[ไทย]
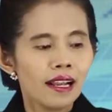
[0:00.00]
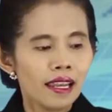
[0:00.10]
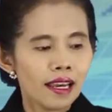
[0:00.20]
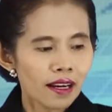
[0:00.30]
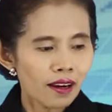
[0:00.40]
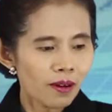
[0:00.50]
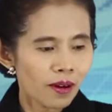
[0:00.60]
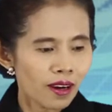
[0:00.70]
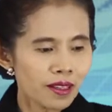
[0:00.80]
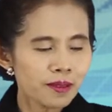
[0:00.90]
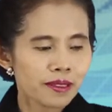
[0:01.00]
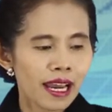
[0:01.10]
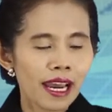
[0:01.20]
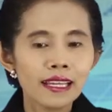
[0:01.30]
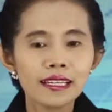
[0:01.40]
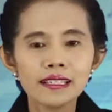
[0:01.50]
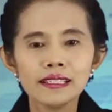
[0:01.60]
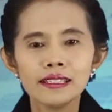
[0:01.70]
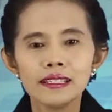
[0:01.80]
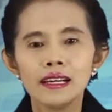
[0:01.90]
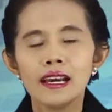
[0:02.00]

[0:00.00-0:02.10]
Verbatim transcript: และก็หัวข้อสุดท้ายก็คือ